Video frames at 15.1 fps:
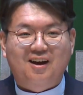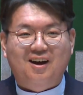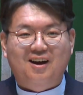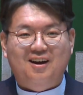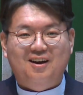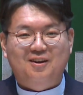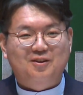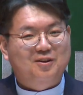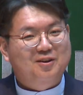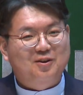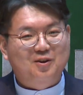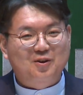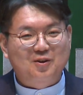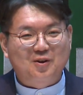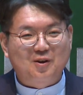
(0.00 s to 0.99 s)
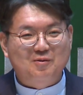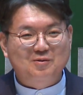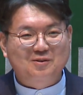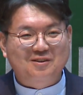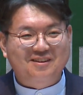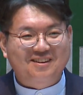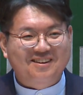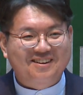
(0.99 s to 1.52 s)
아,
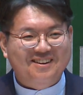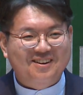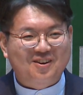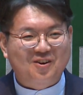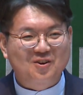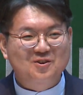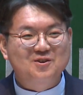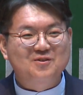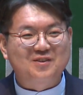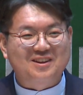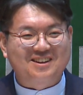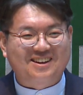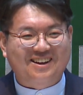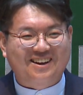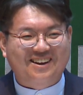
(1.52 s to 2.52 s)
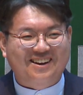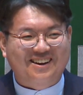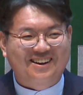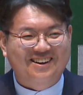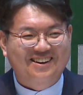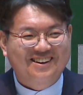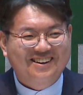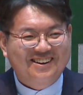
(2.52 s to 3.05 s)
여러분 얼굴
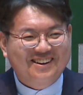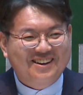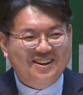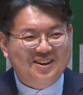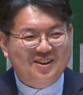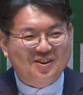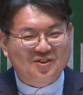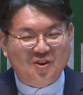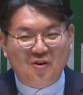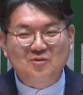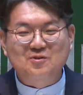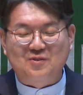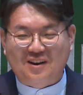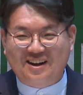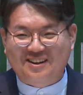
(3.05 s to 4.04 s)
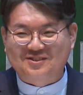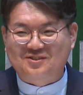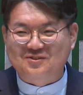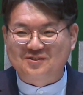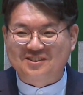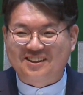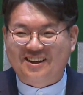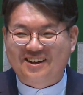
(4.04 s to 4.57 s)
뵈니까 너무
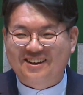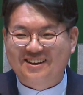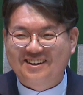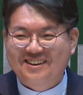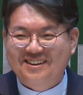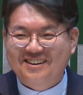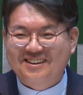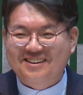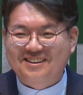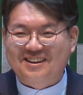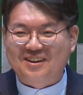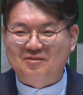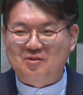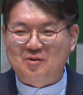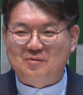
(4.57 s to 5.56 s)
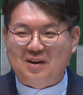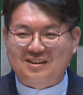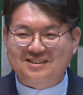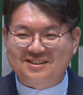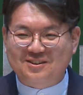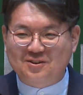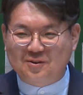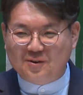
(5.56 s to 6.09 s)
반갑습니다. 네, 뭐
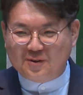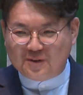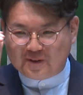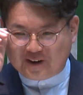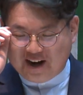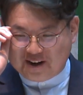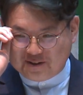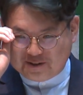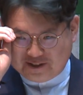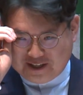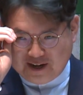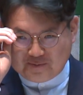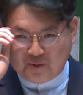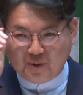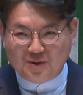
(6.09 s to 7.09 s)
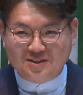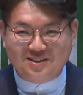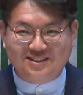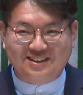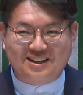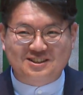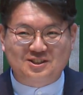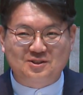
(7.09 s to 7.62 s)
마스크로 가려서 잘
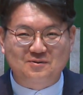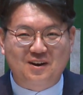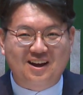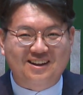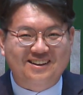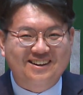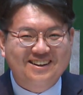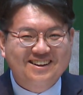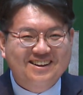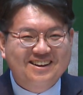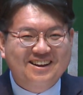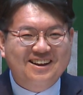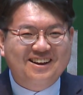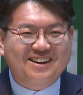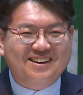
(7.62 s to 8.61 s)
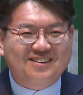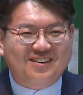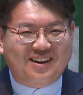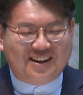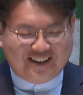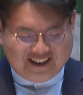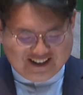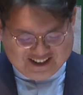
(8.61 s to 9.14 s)
보이지는 않지만
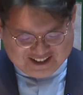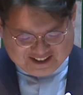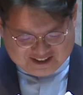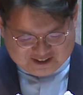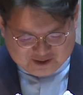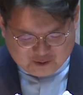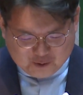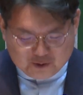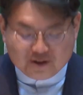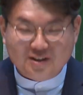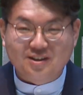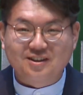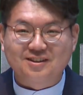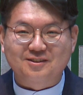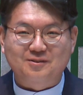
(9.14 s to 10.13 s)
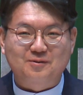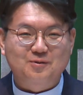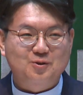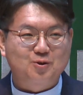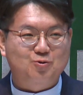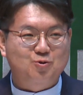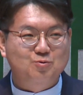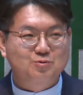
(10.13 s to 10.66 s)
와, 오늘은
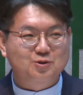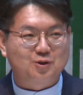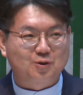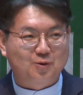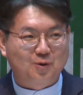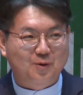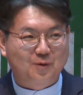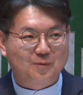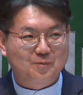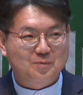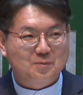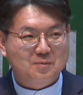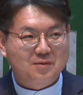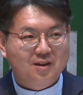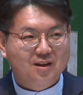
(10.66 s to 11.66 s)
저 주무셔도